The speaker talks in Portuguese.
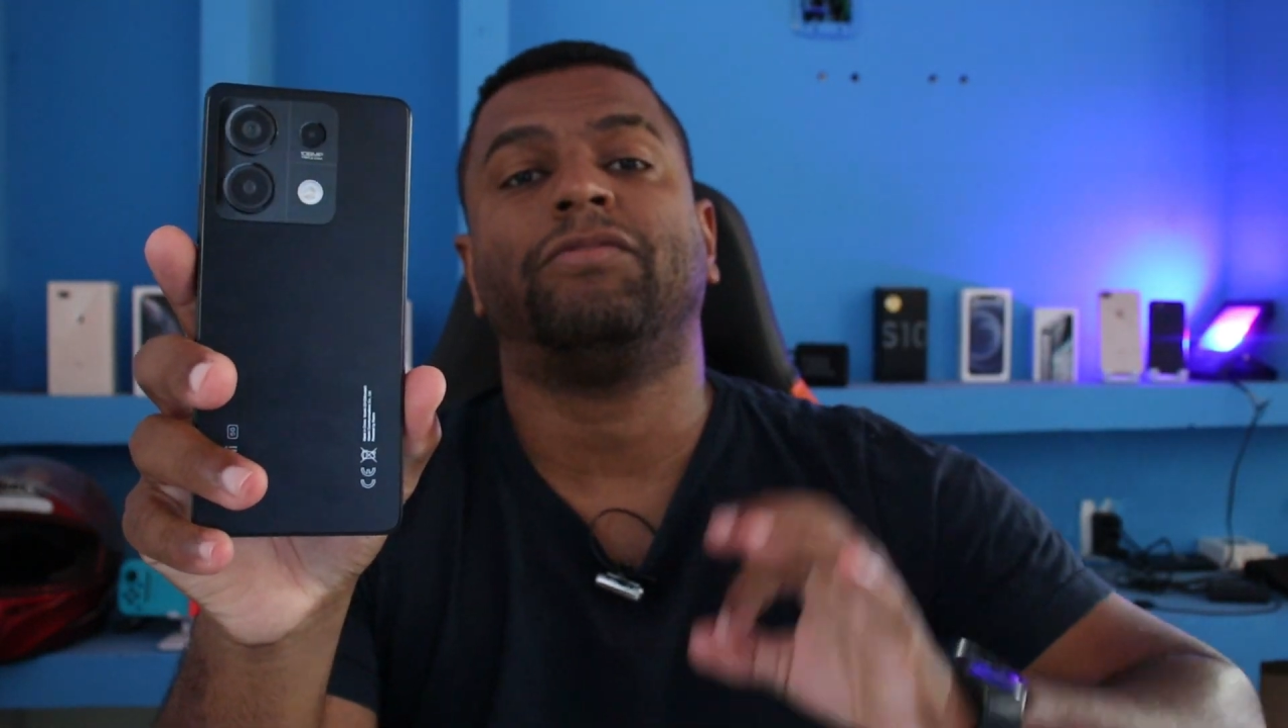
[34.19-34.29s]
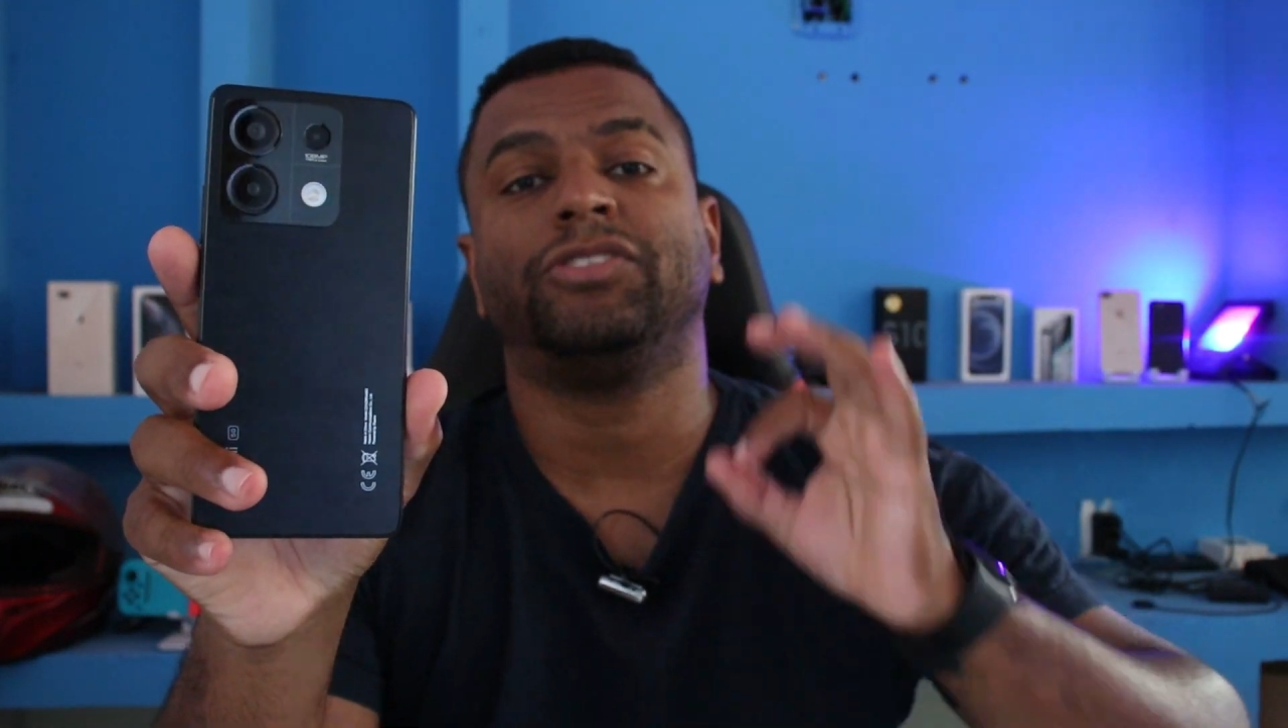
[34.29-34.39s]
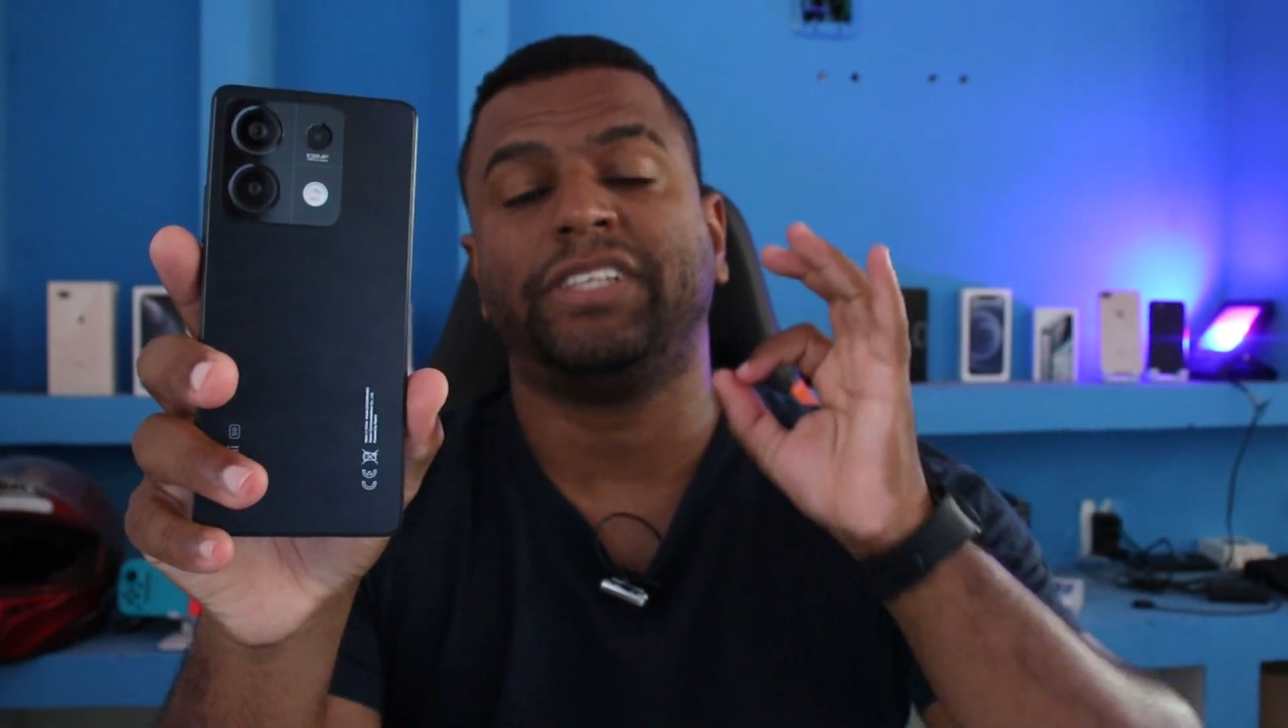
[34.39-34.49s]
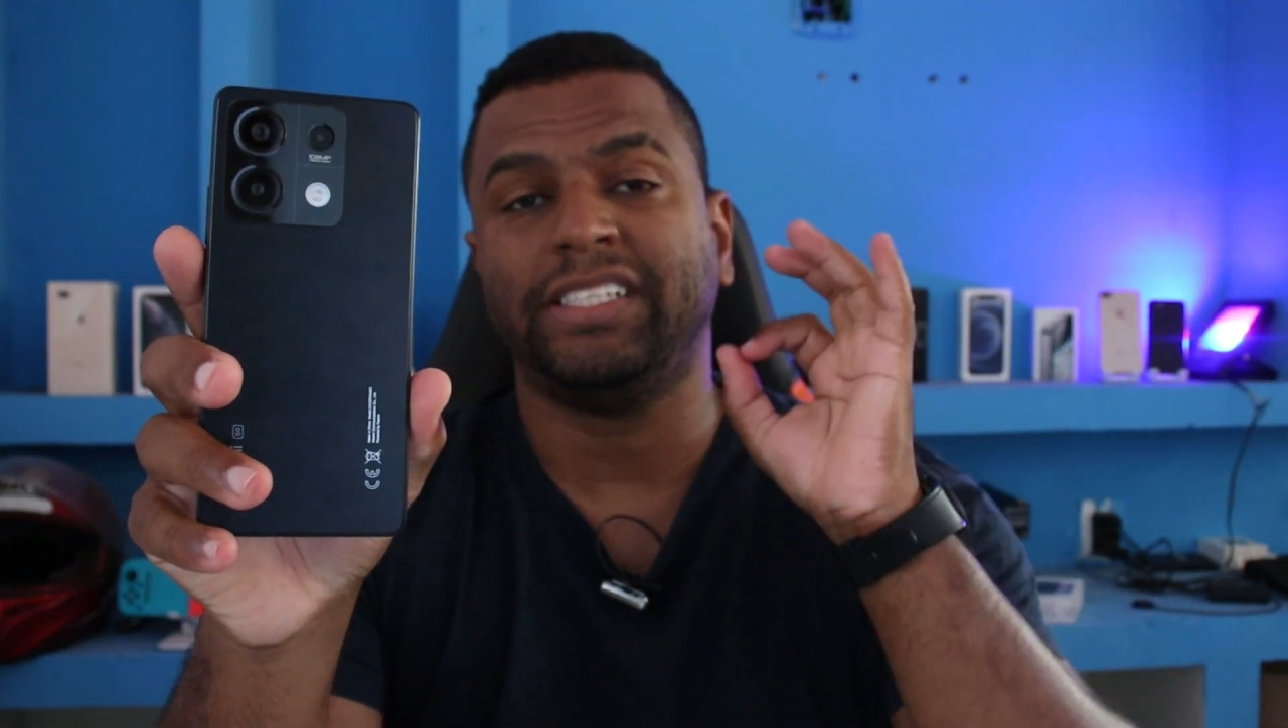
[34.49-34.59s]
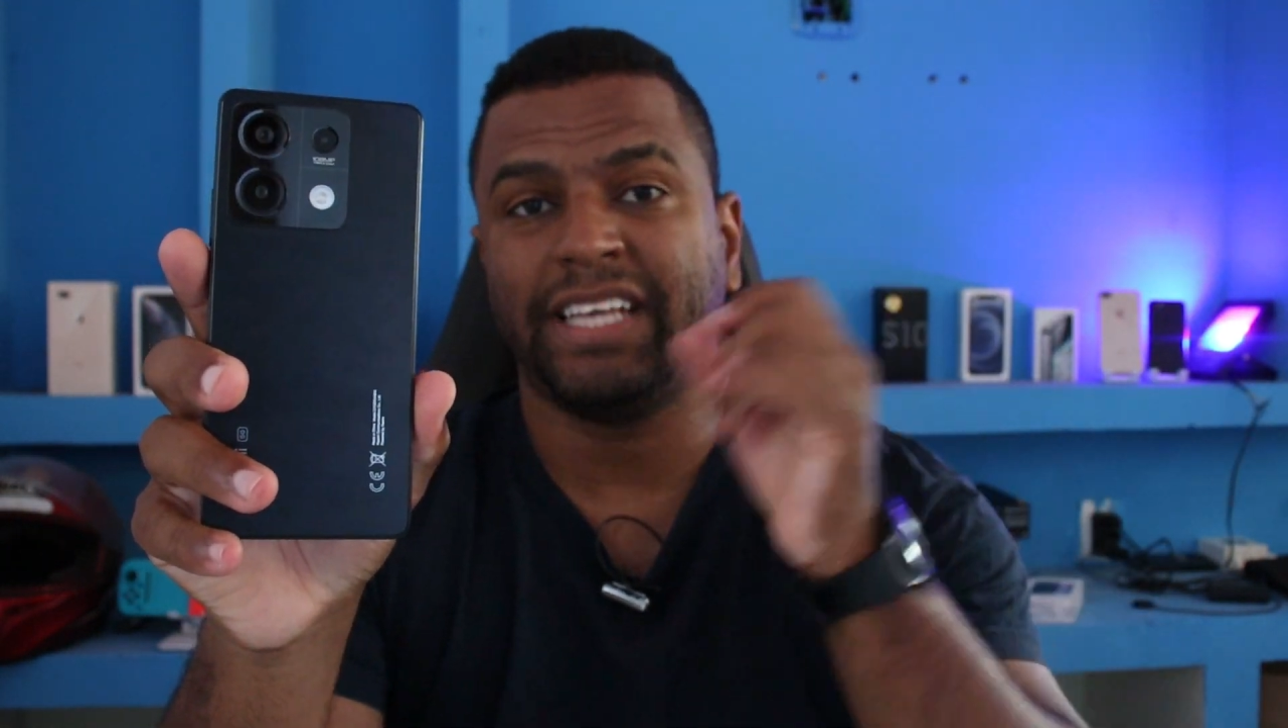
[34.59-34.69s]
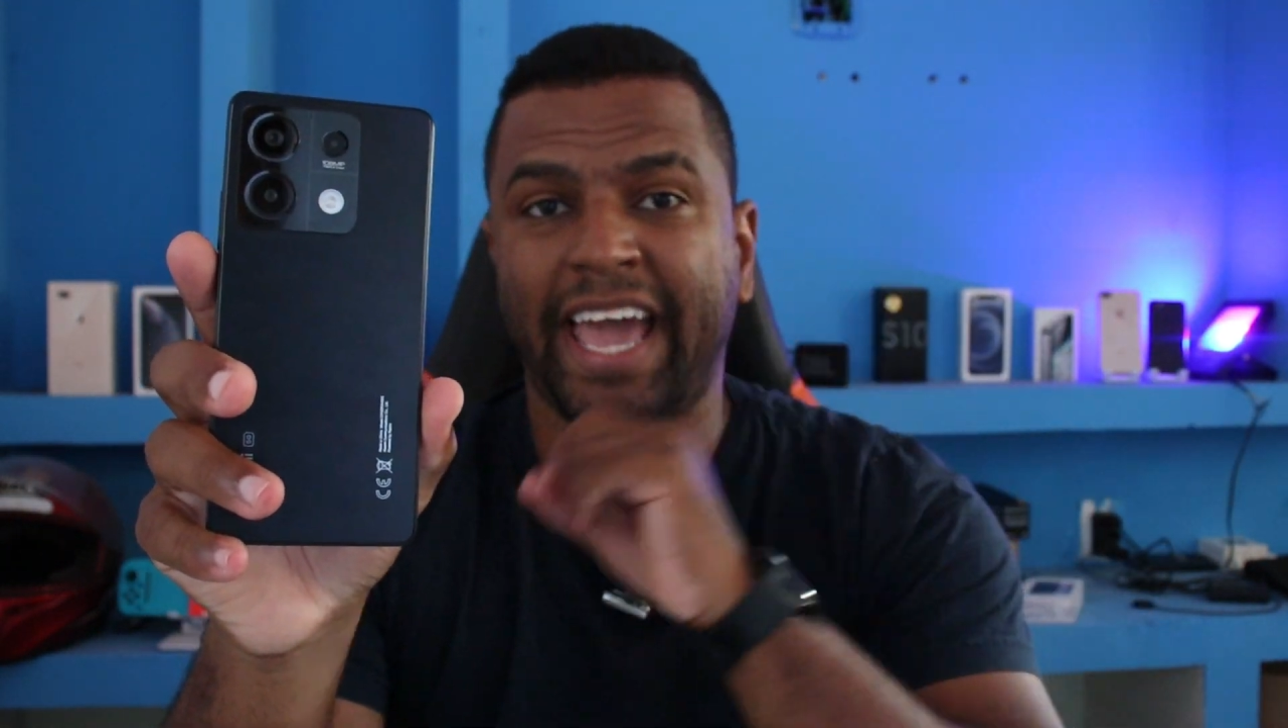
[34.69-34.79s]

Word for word: vocês